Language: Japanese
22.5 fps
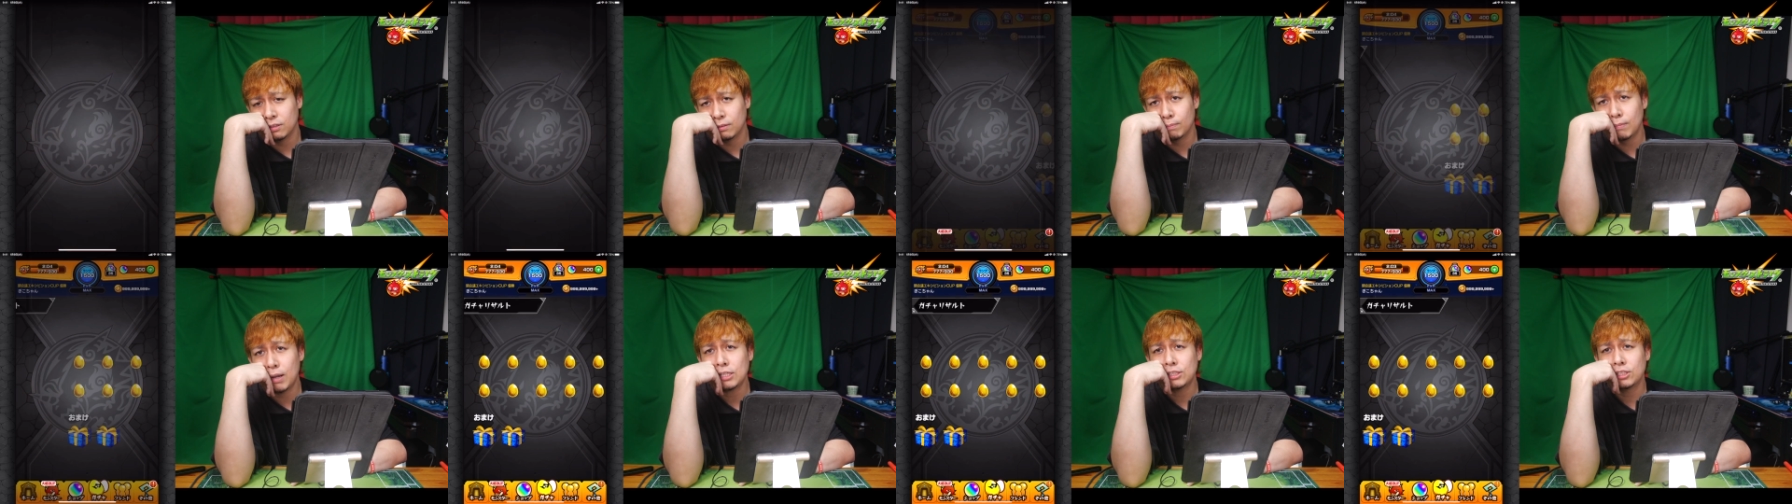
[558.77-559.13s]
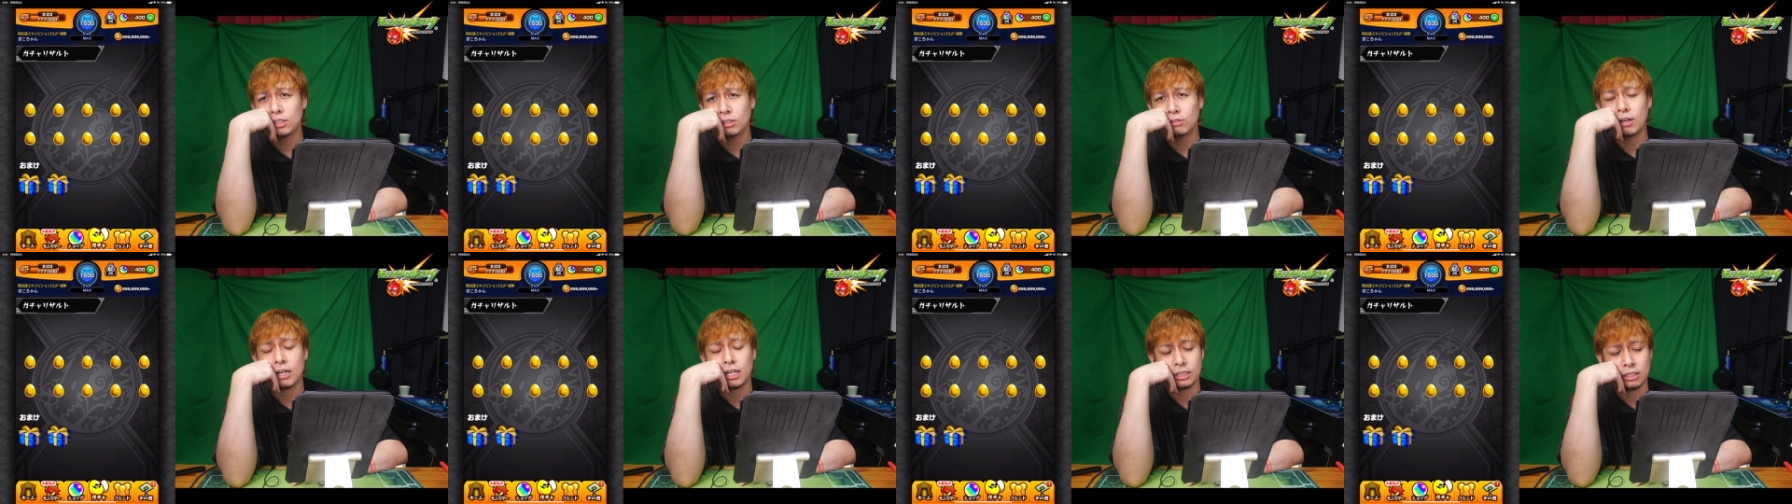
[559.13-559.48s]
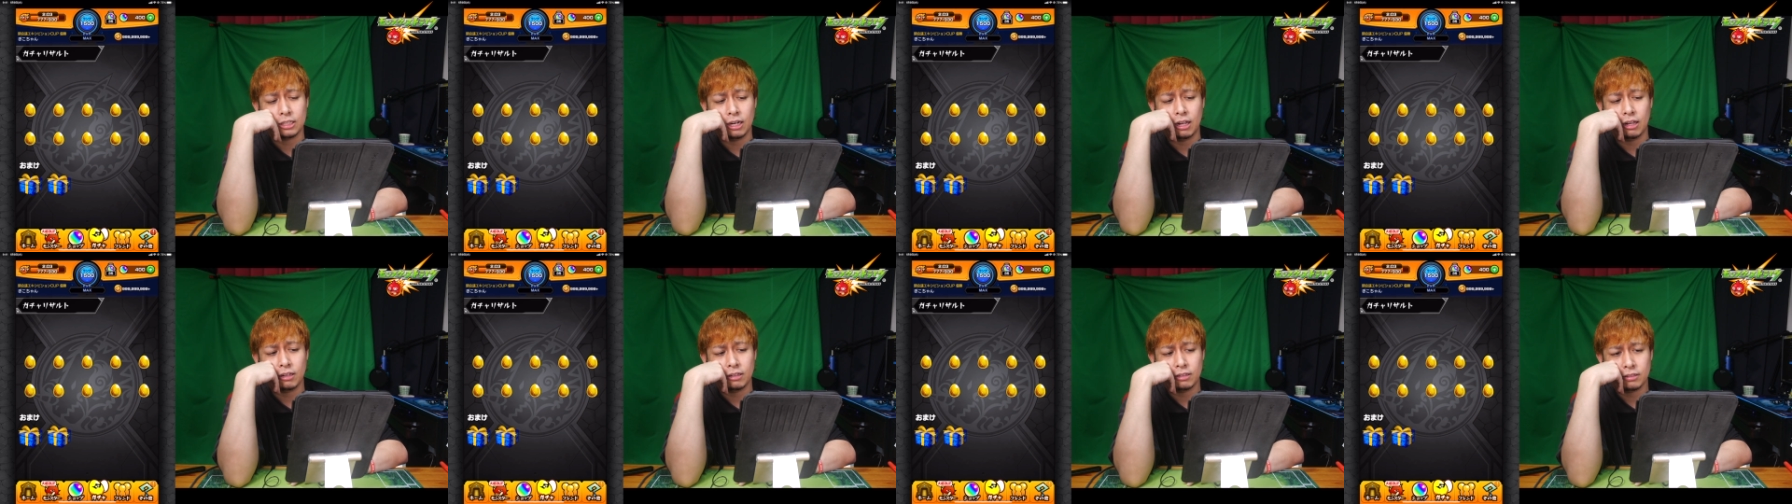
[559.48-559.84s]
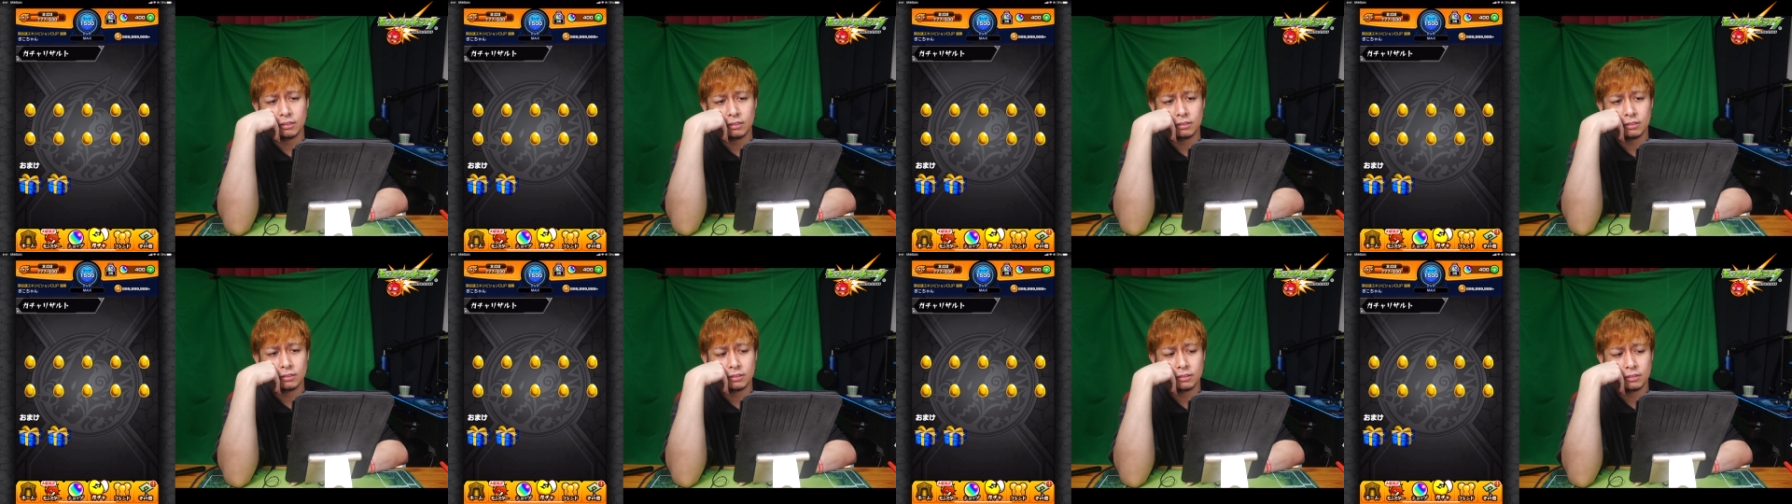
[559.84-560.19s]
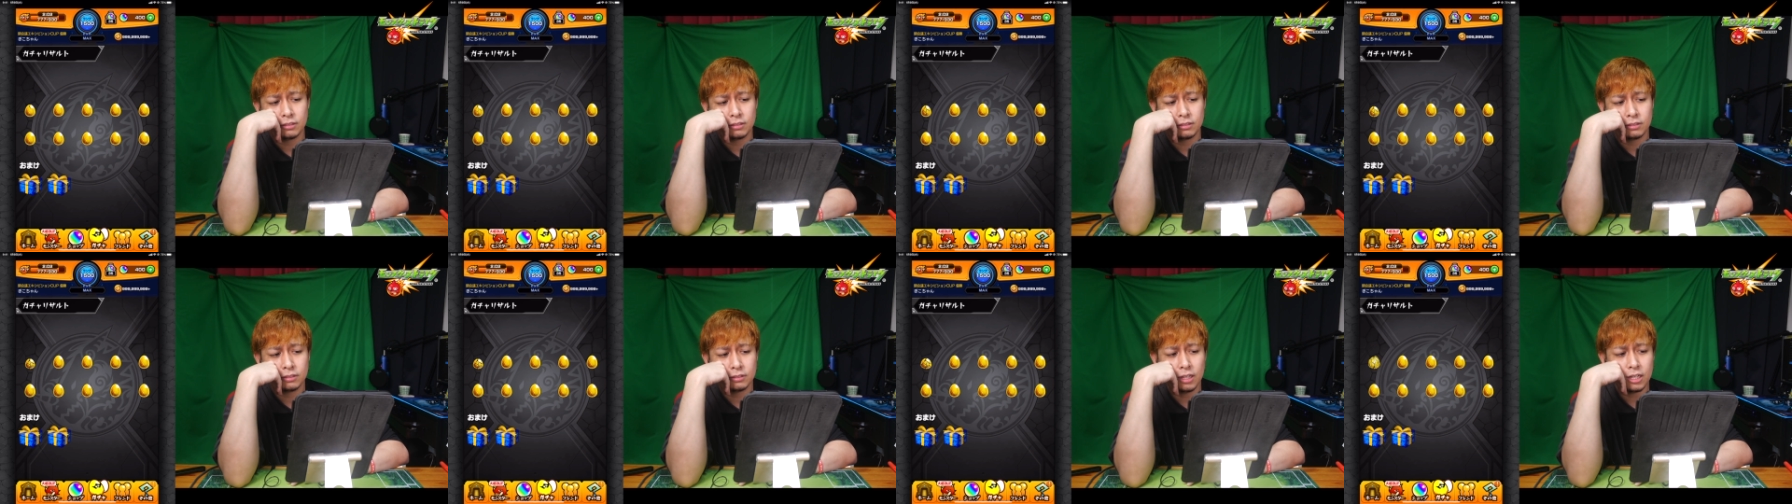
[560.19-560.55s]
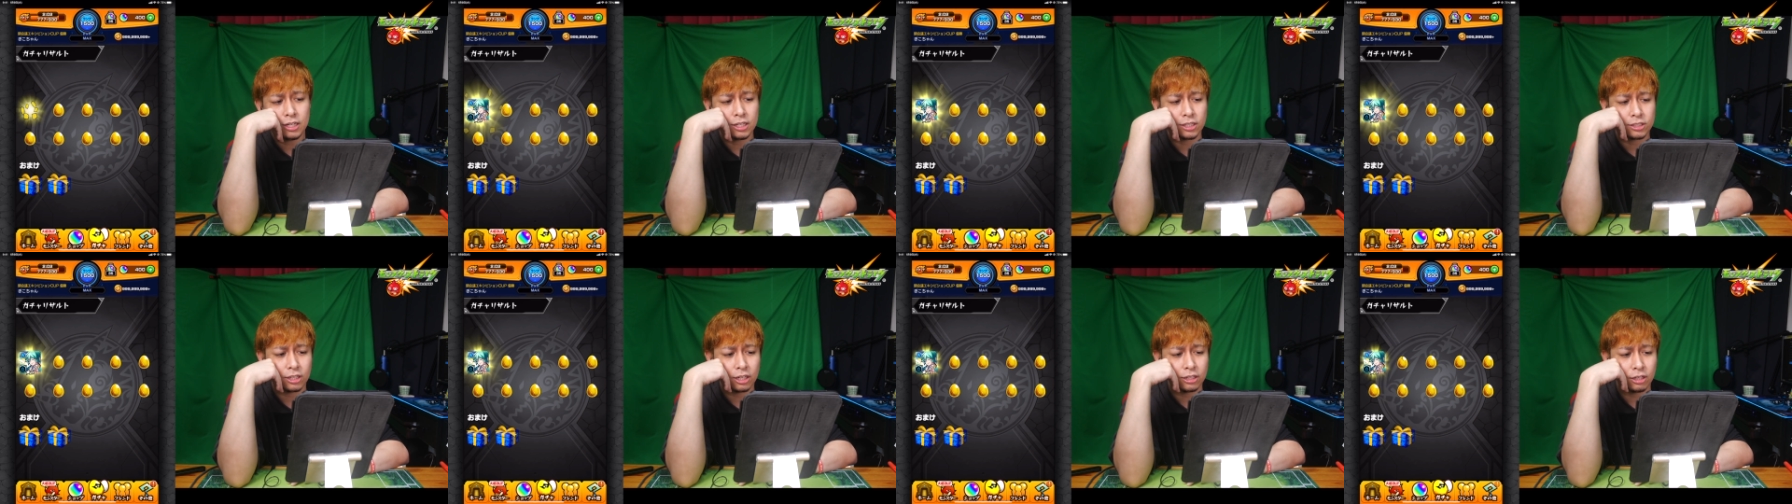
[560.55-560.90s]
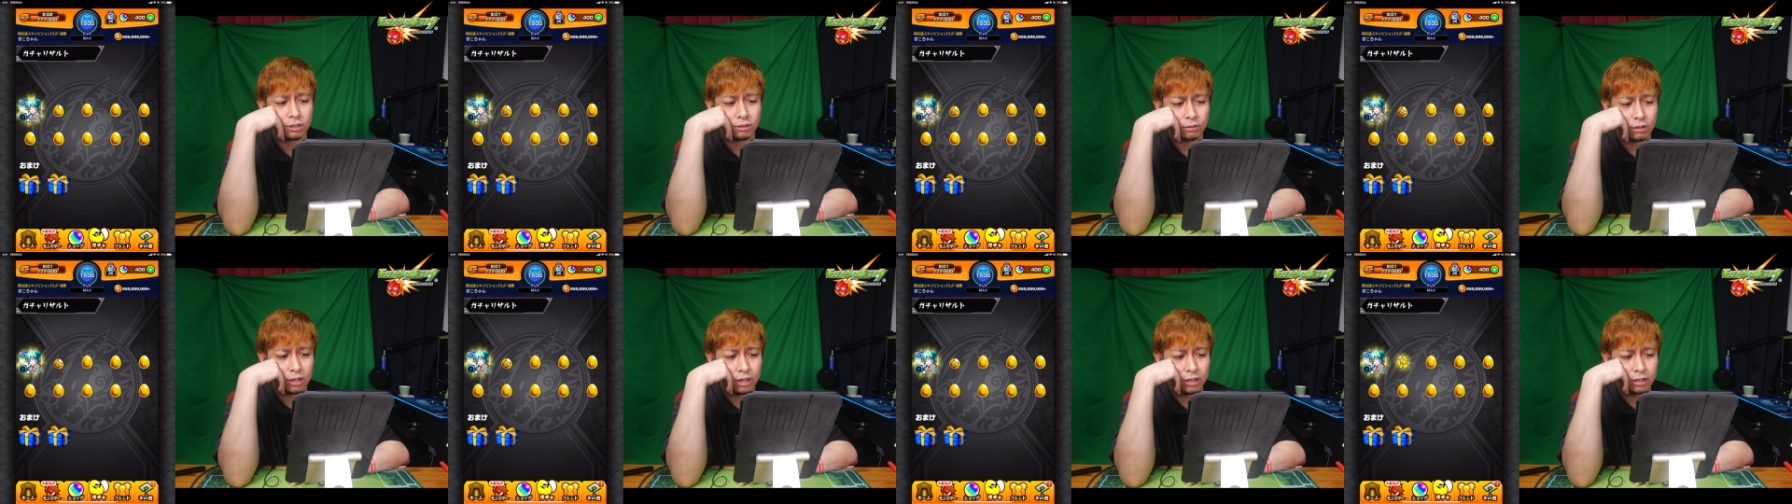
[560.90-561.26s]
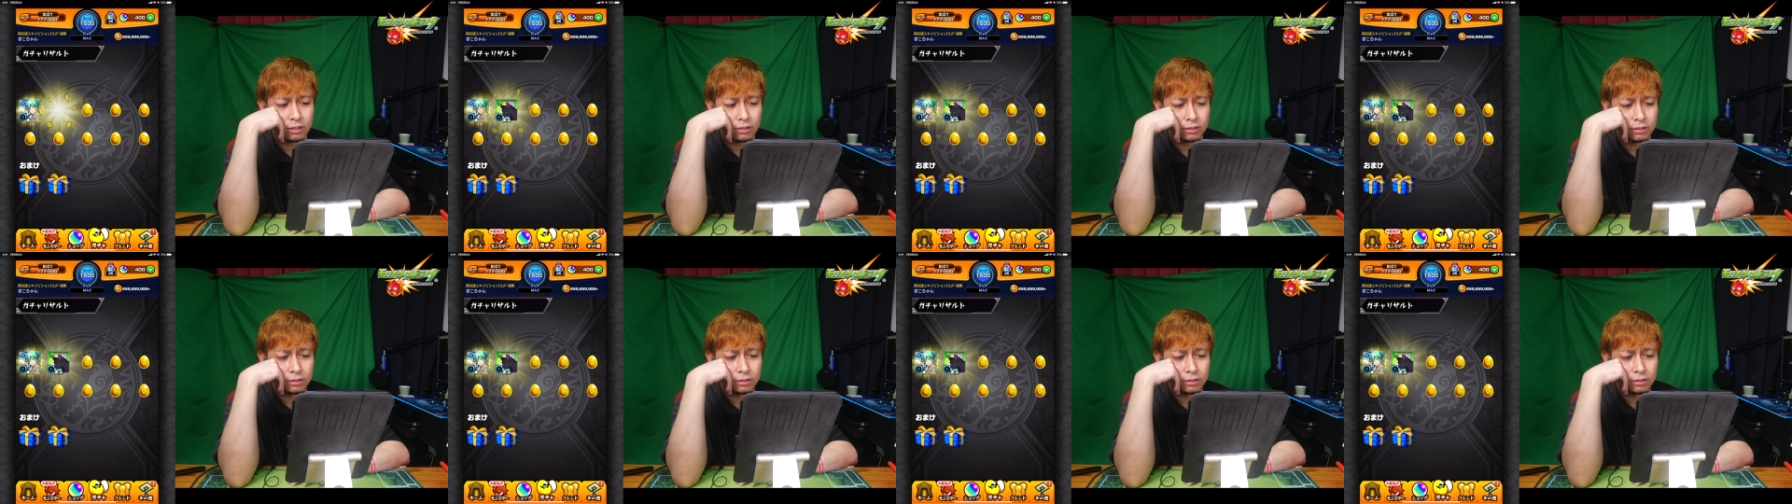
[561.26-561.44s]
マジで分かってない何が使えんだろうね